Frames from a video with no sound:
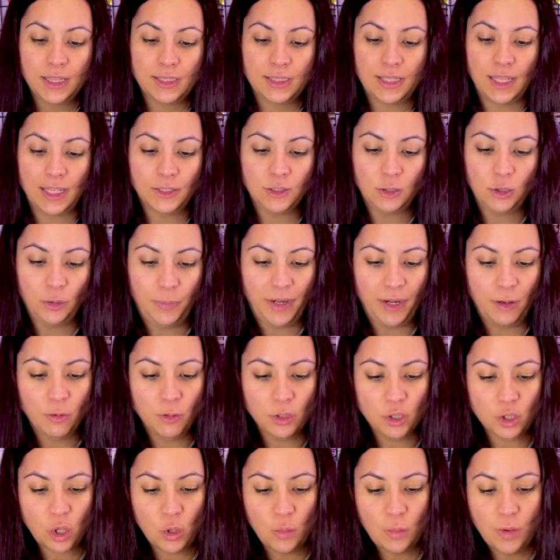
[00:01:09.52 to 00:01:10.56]
Tanto para
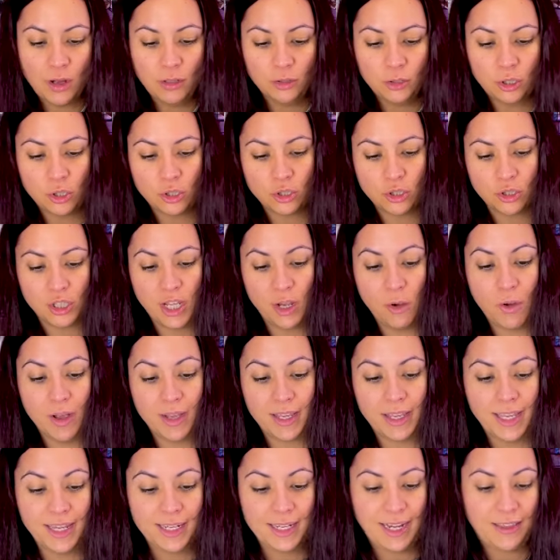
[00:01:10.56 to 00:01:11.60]
unos como a otros os dejo
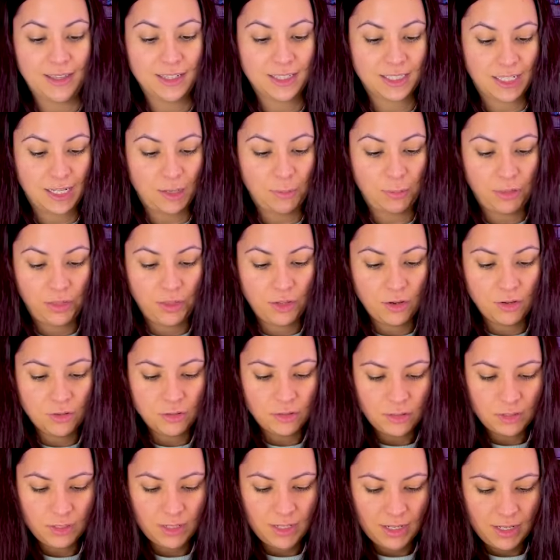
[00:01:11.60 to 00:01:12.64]
aquí en la
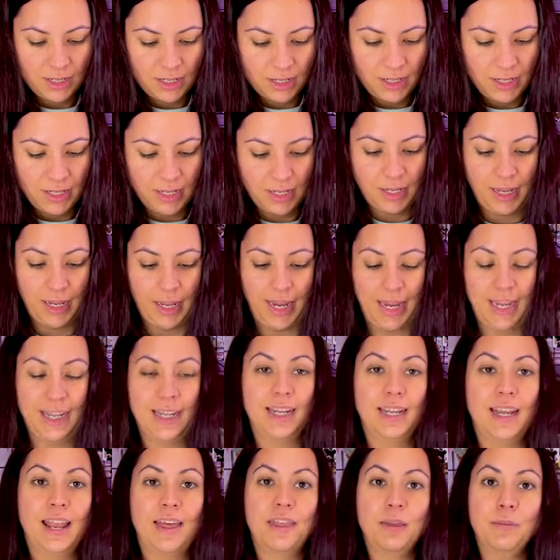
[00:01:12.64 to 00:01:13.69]
descripción el
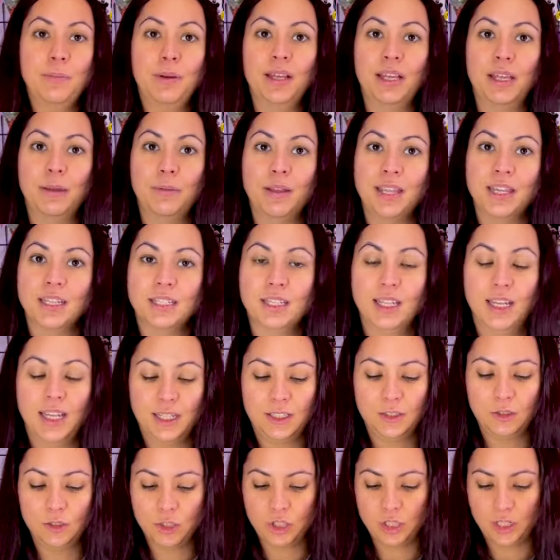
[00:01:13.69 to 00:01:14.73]
enlace para que vayáis
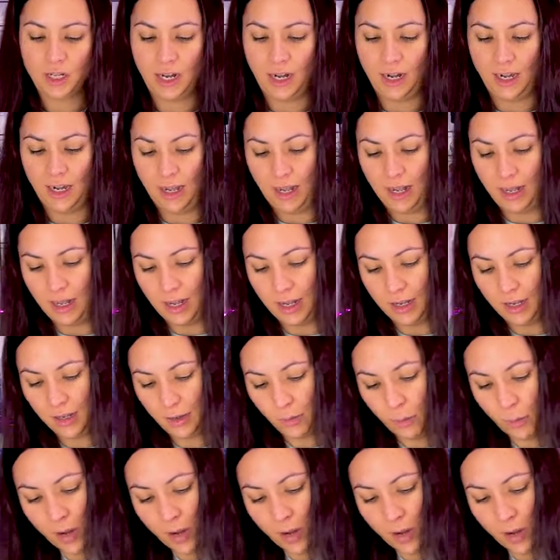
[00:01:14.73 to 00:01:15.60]
directos a la